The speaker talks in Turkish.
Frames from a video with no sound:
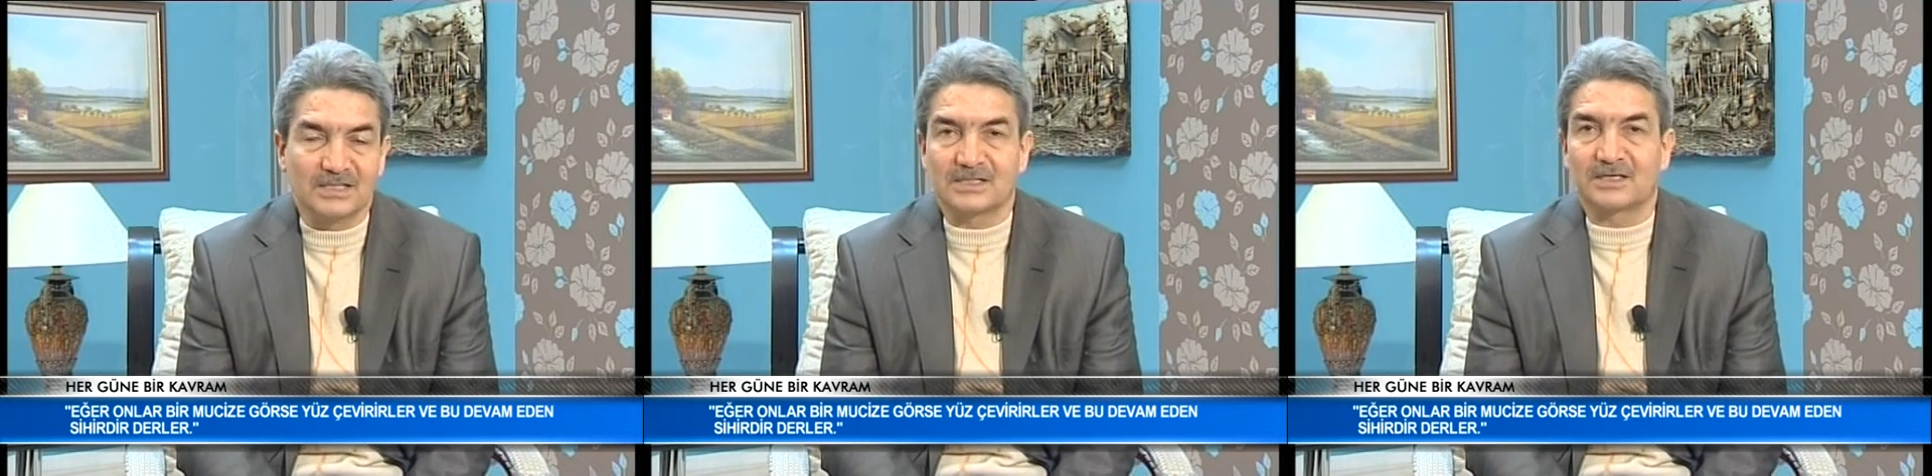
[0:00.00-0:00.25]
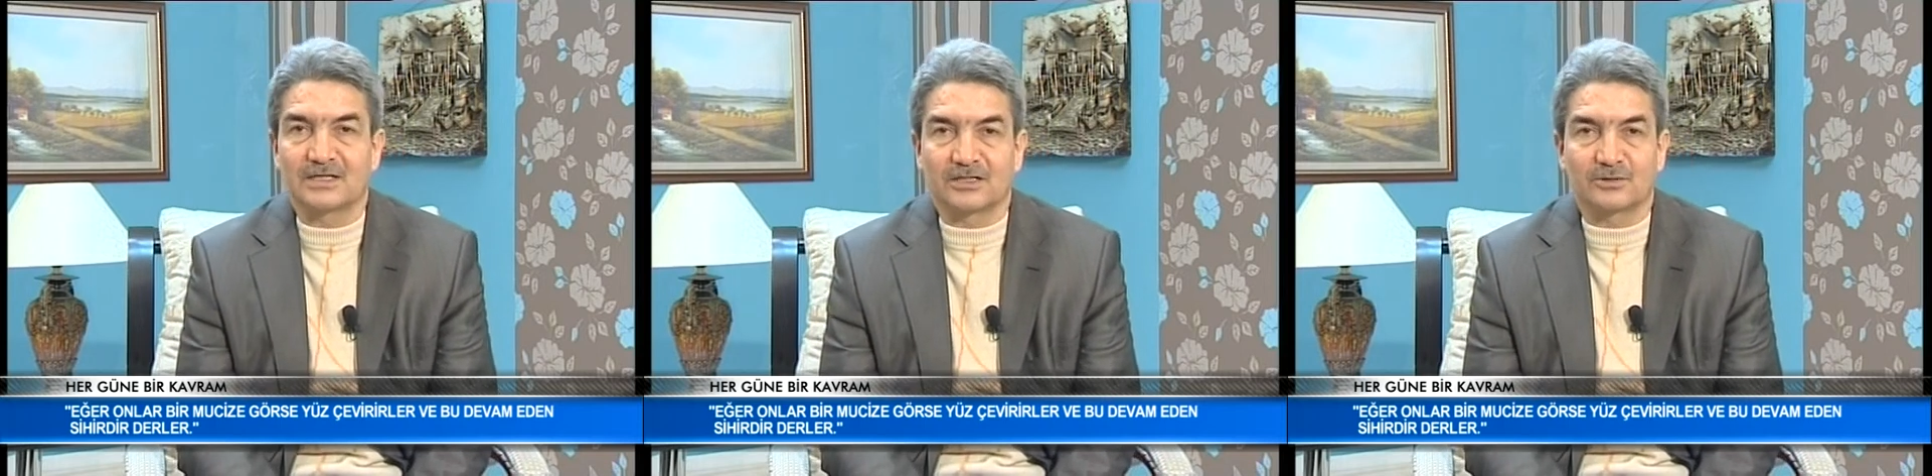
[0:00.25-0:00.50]

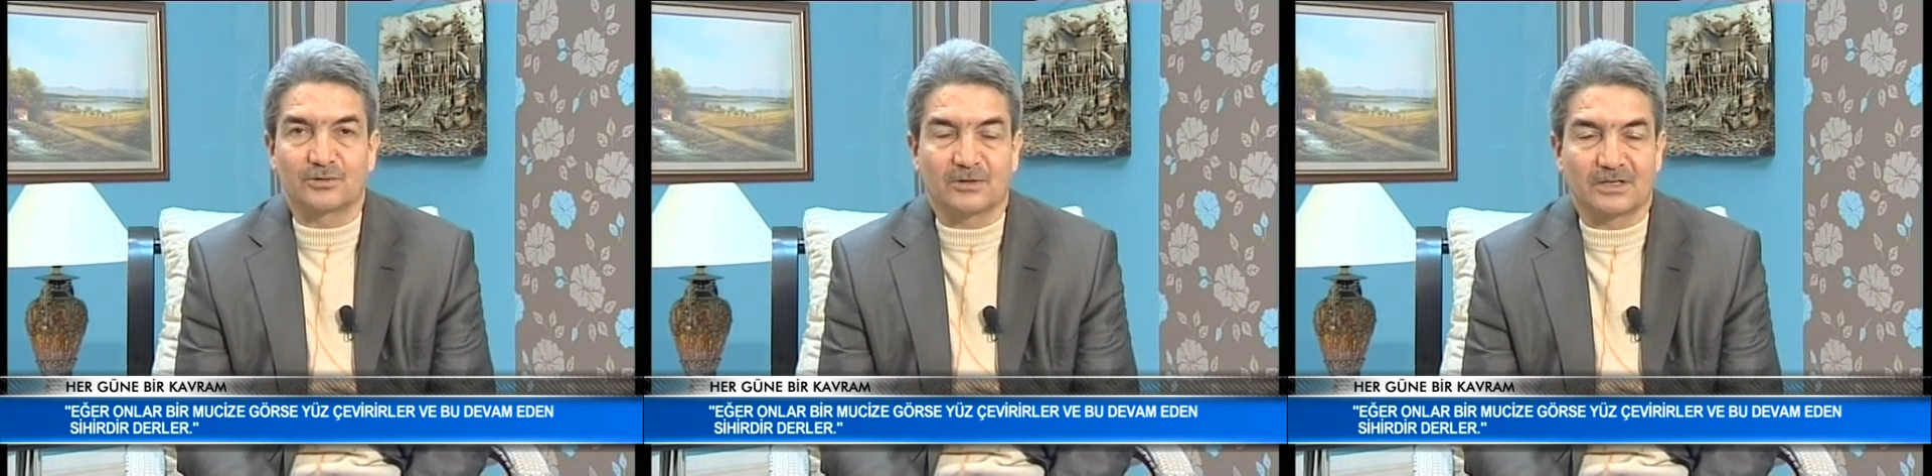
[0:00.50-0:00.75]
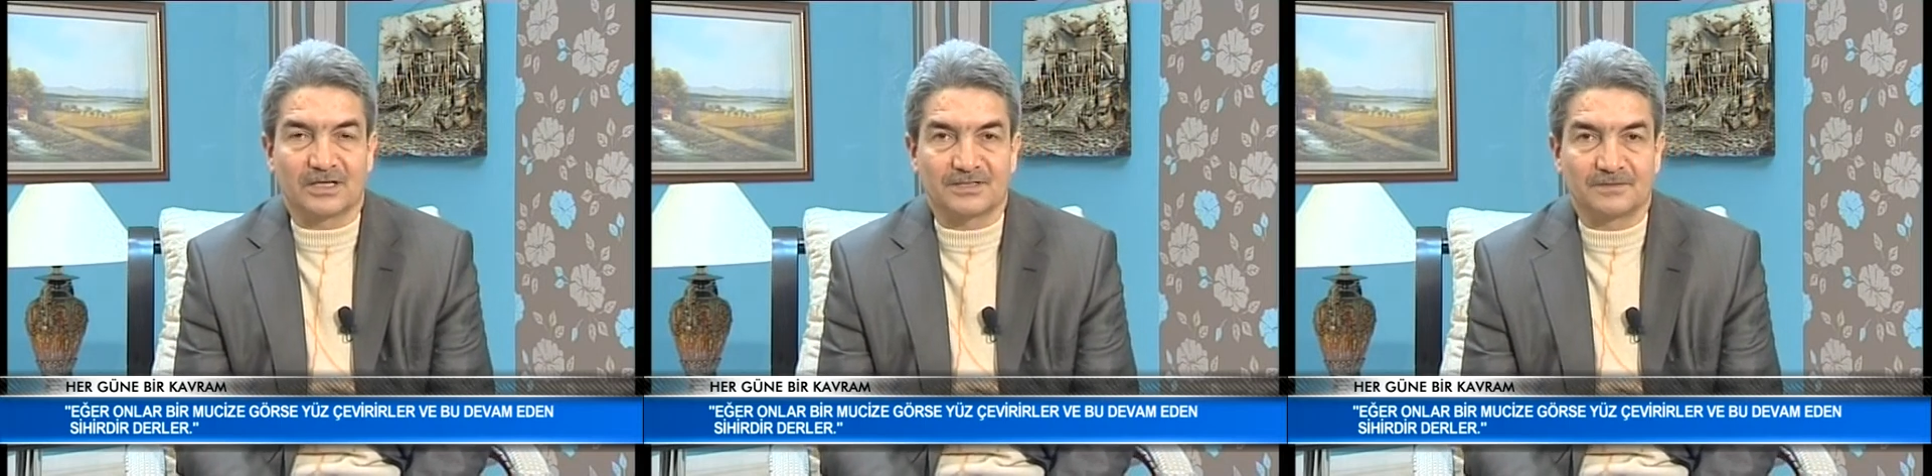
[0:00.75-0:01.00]
sihir
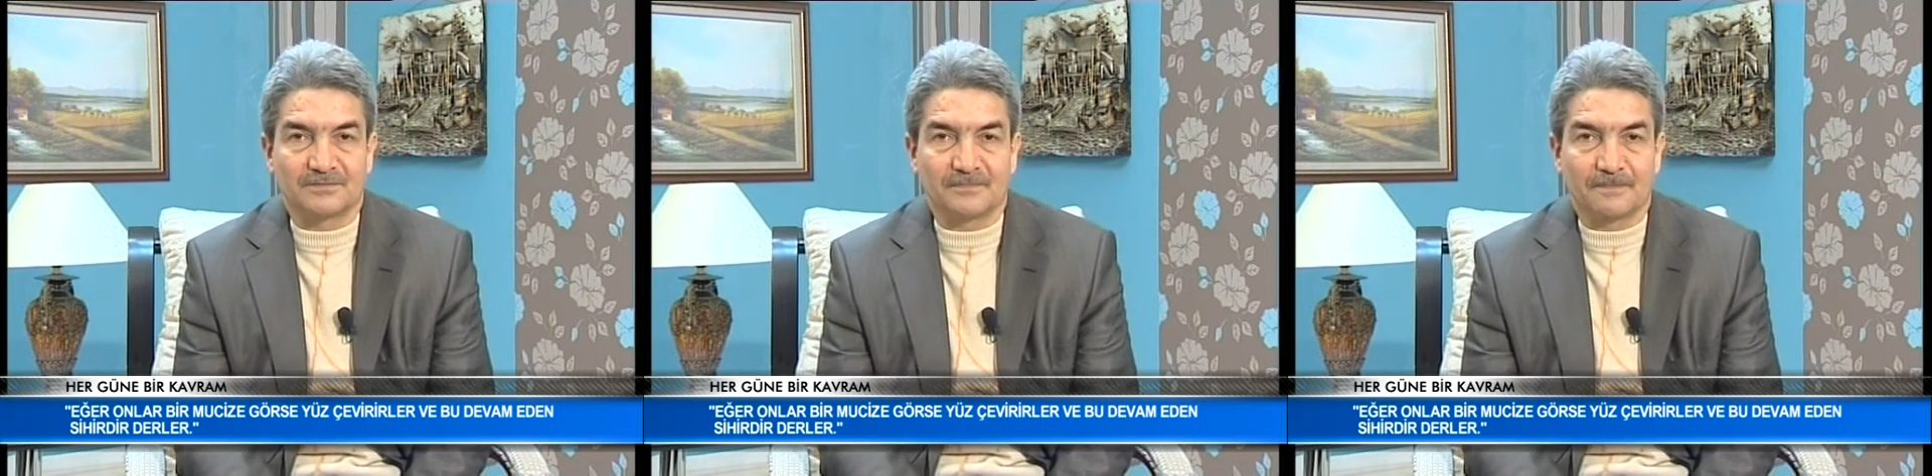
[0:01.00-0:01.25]
diyorlar.